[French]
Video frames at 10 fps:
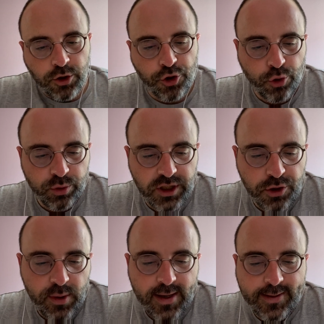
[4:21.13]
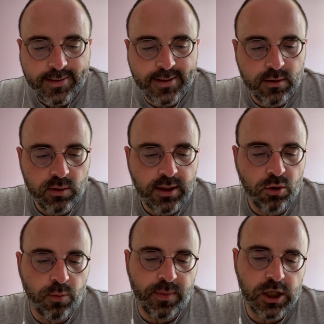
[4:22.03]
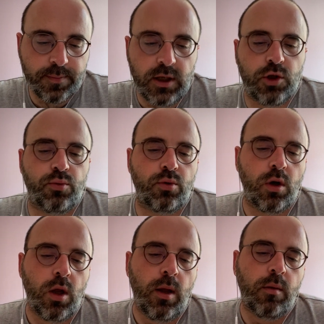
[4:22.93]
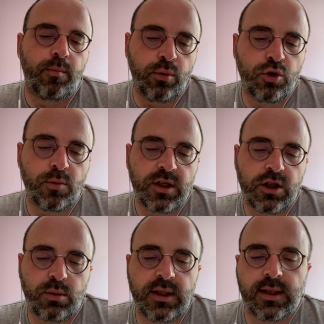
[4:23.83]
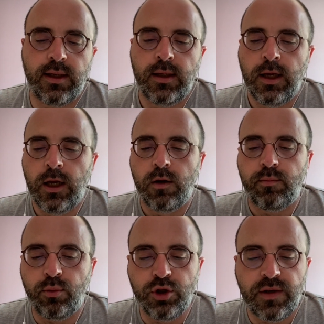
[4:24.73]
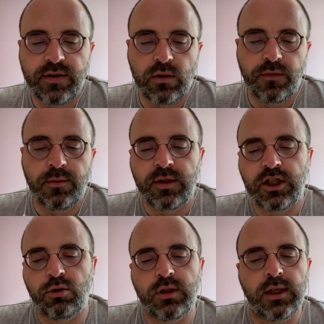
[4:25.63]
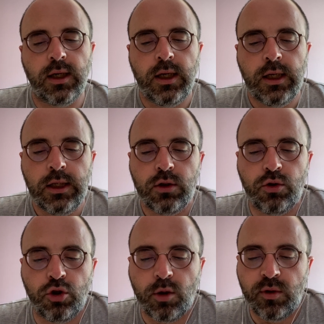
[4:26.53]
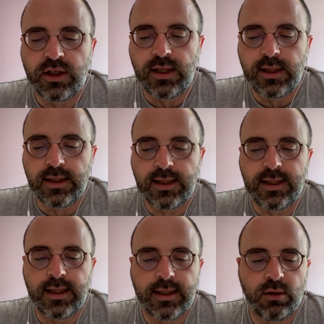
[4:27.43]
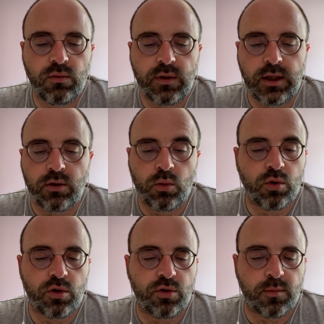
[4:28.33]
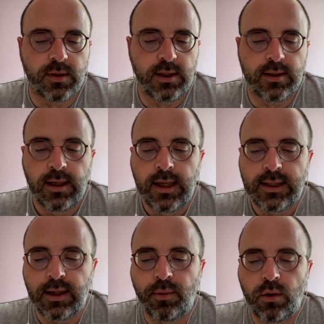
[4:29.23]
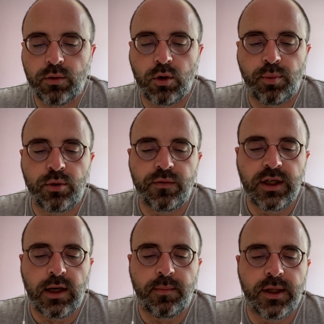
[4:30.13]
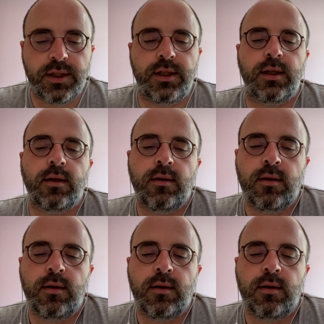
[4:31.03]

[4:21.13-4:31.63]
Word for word: Je continuais à lire des centaines de pages par jour. Plus je m'instruisais, plus j'avais envie de m'instruire. Je commençais ainsi à découvrir, non sans surprise, qu'apprendre peut devenir un plaisir.